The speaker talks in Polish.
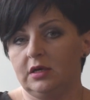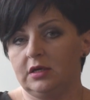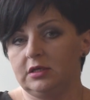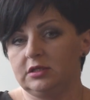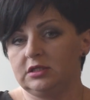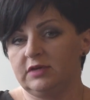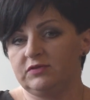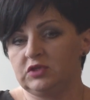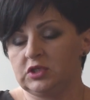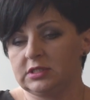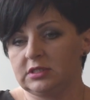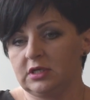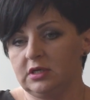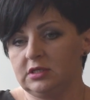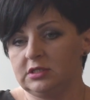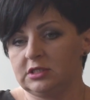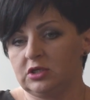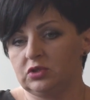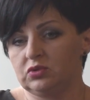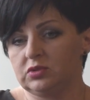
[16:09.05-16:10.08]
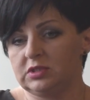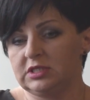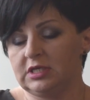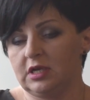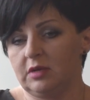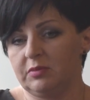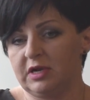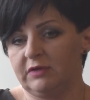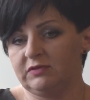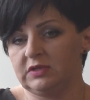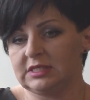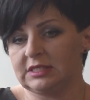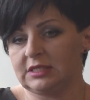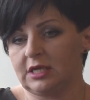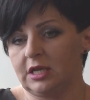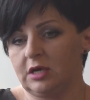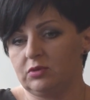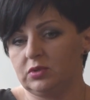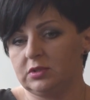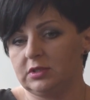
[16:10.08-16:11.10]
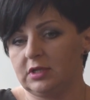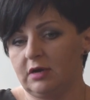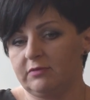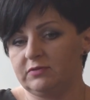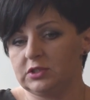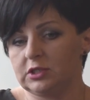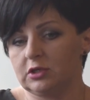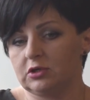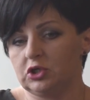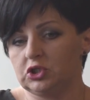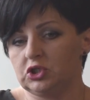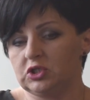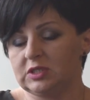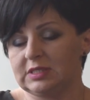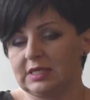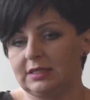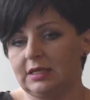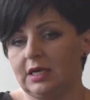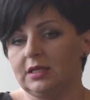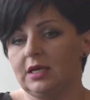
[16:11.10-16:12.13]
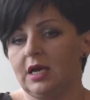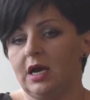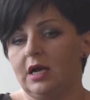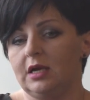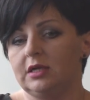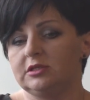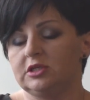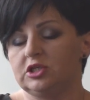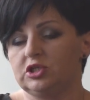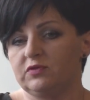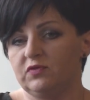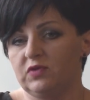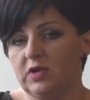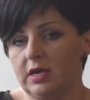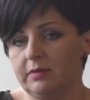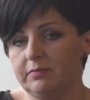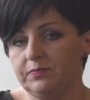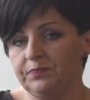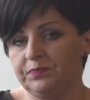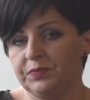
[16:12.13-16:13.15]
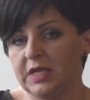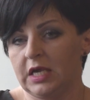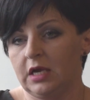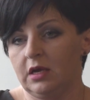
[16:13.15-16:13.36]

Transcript: e, te wszystkie instytucje naprawdę stanęły na wysokości zadania, ale też wiem,